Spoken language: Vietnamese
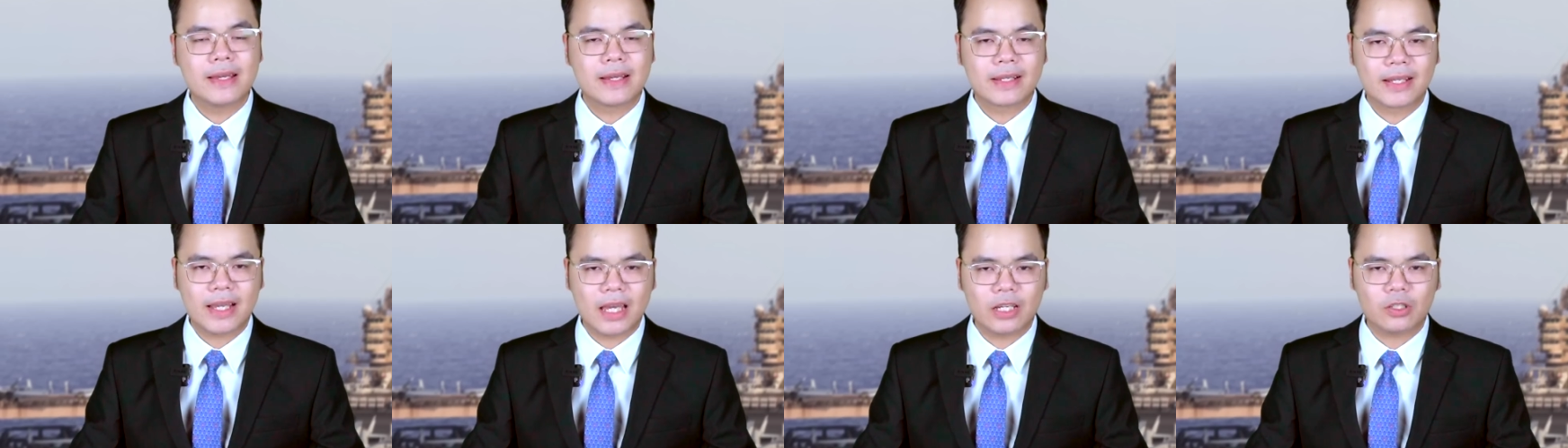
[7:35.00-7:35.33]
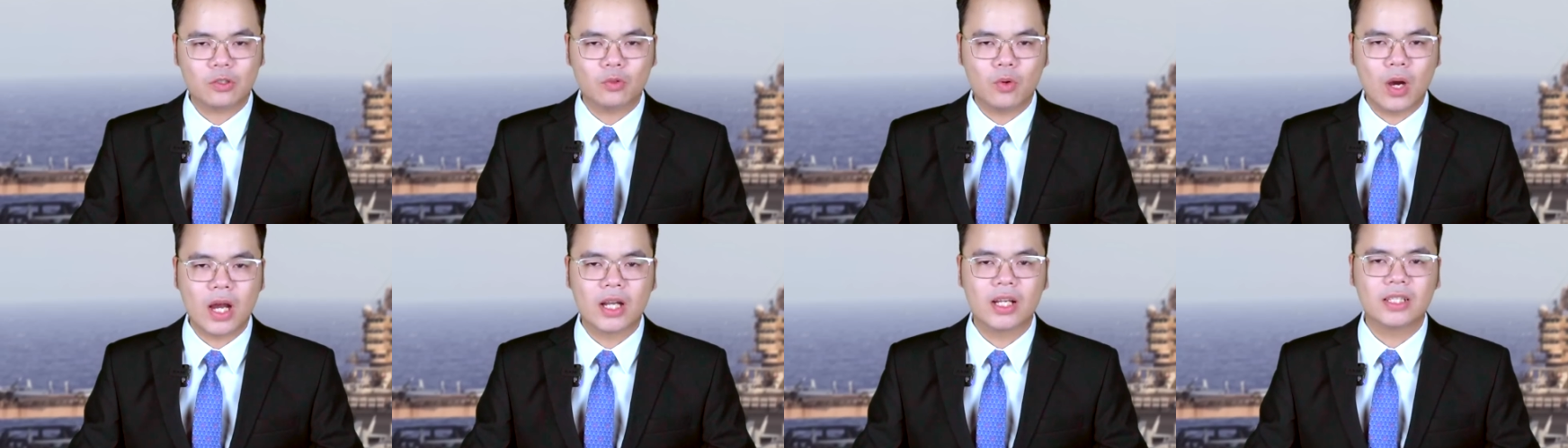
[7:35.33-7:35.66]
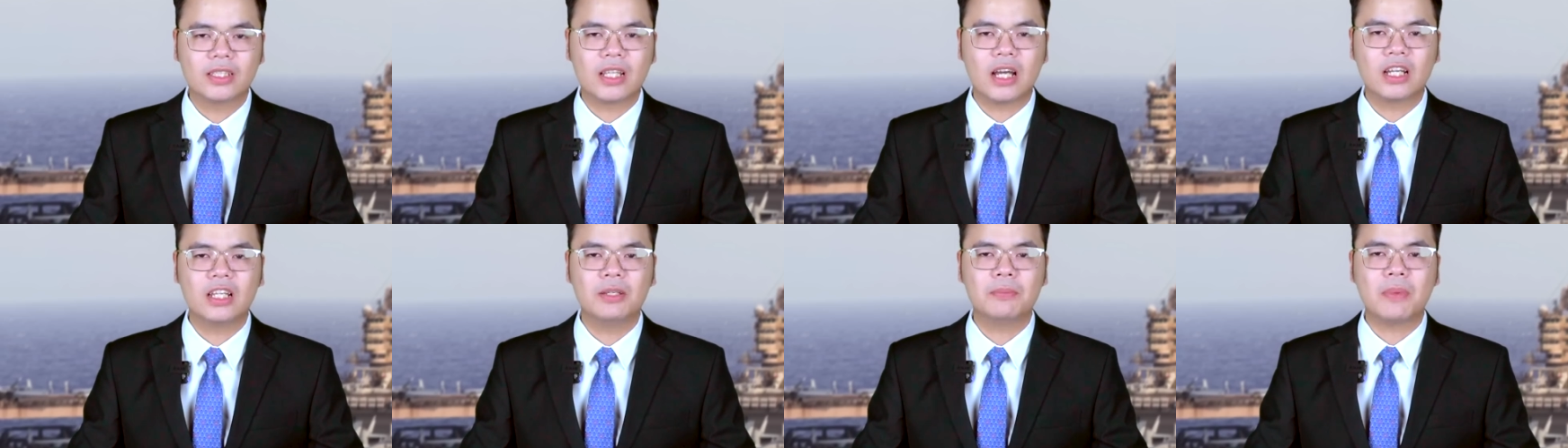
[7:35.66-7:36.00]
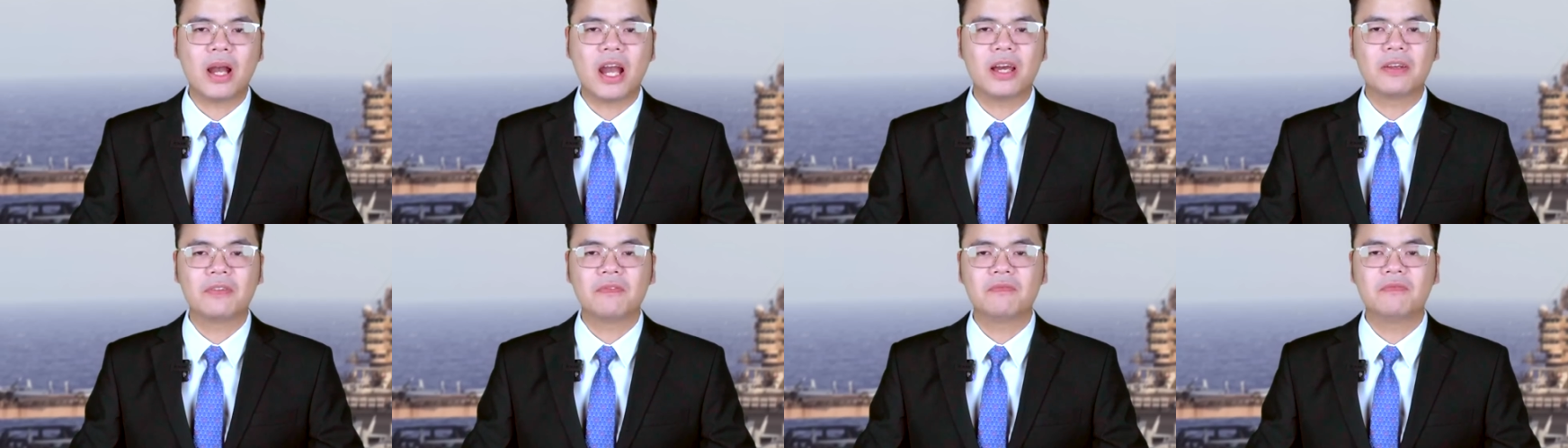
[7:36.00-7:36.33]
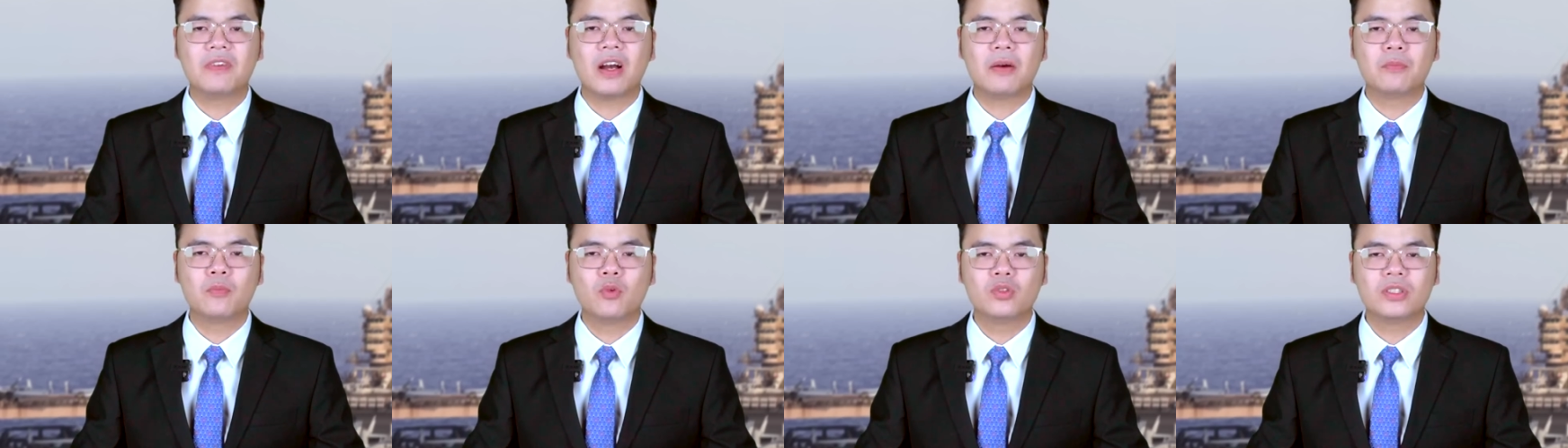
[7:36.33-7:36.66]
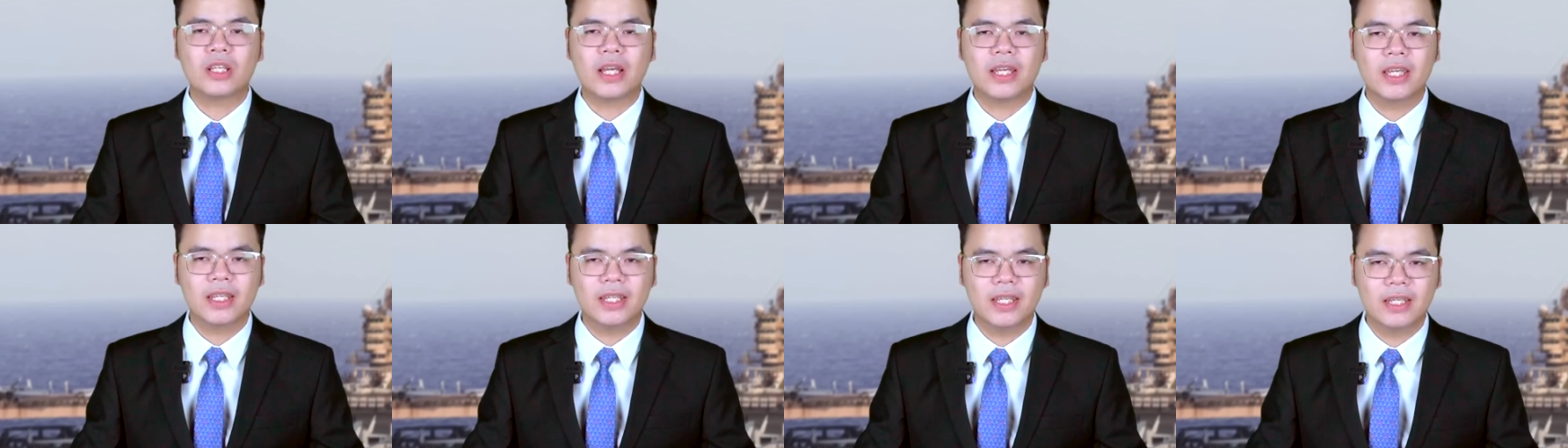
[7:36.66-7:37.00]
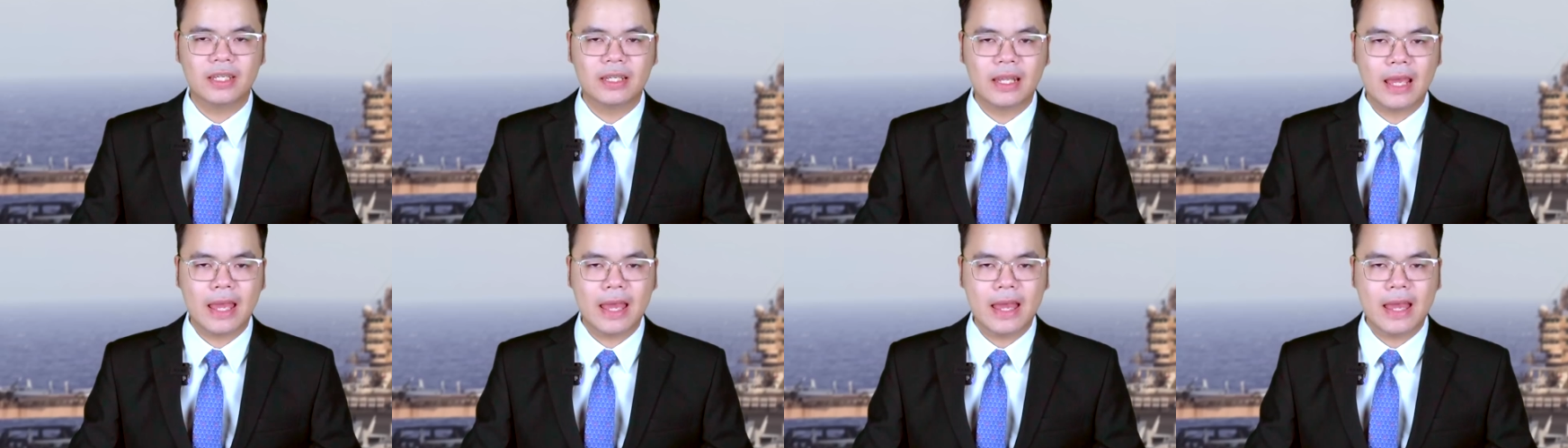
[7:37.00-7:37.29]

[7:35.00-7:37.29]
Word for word: Kết quả là Taliban và Mujahideen